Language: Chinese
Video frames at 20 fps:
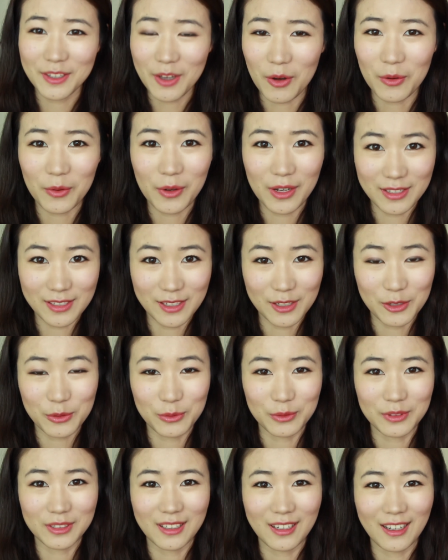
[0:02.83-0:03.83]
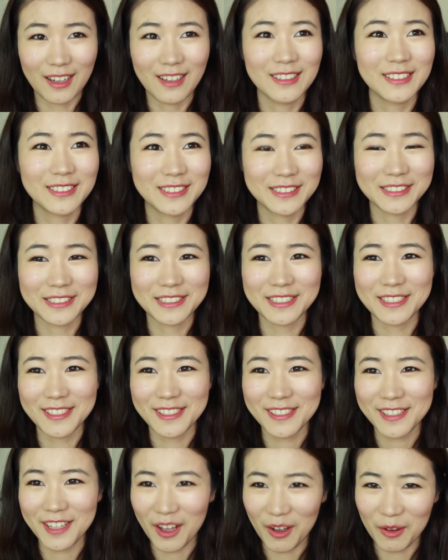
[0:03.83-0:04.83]
要快结束了啊，真
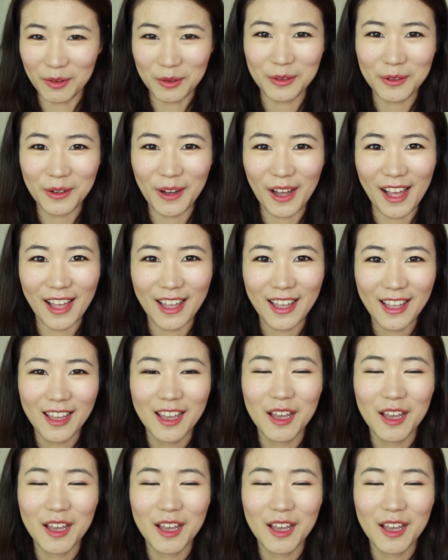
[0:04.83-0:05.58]
的是好快。